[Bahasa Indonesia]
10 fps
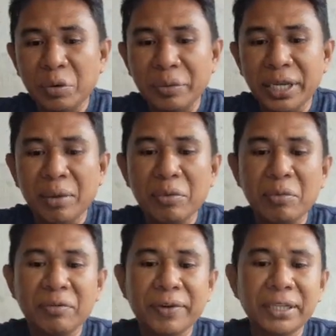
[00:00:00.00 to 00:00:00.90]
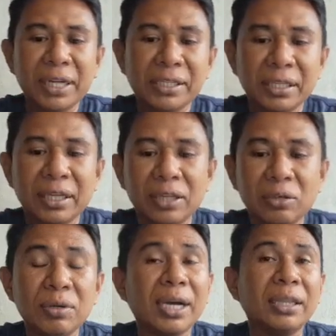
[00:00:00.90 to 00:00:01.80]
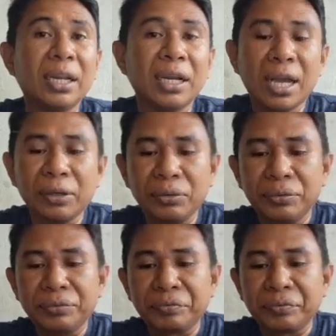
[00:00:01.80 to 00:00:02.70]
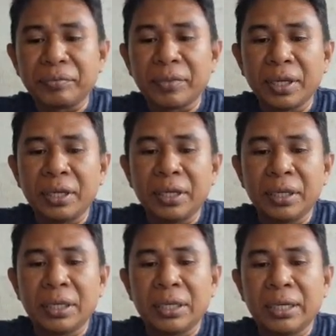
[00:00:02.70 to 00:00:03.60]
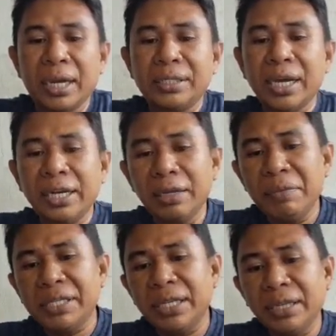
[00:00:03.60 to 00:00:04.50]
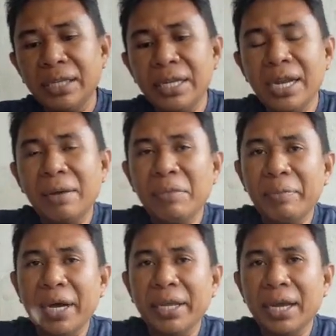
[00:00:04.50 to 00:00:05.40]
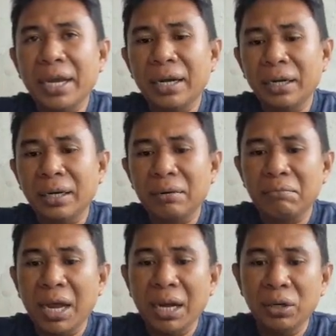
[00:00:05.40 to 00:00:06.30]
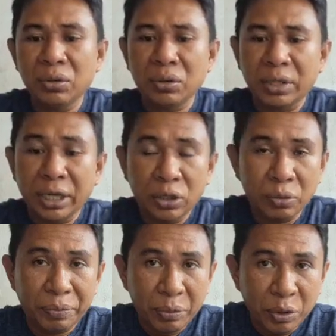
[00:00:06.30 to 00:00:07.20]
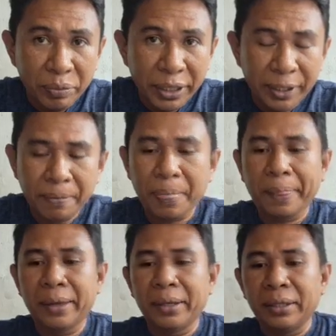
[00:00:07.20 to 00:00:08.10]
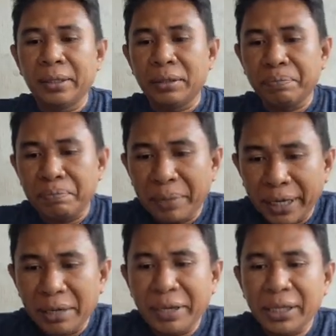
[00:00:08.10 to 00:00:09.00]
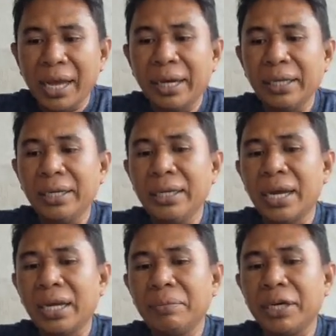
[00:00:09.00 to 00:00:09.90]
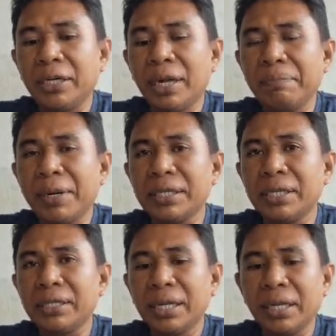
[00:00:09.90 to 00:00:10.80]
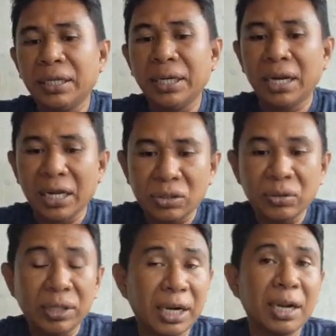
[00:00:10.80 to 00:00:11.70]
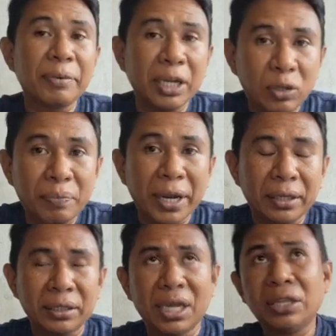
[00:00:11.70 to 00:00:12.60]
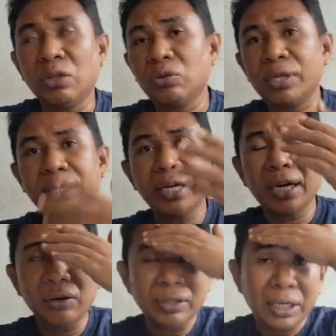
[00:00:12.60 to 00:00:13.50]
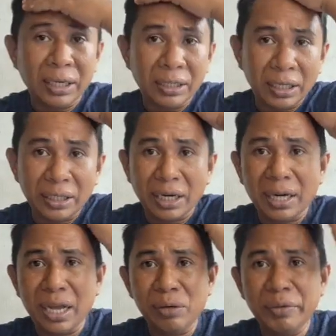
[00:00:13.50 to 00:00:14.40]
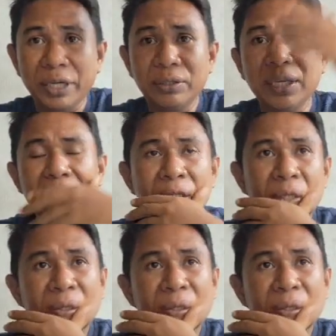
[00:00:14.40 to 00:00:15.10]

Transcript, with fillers: di bumi yang memanfaatkan satelit itu akan terganggu. Nah, jadi meski tidak membahayakan makhluk hidup di bumi, badai matahari ini akan berdampak secara tidak langsung terhadap kehidupan. Ya, tentu saja kalau internet ini terganggu begitu ya,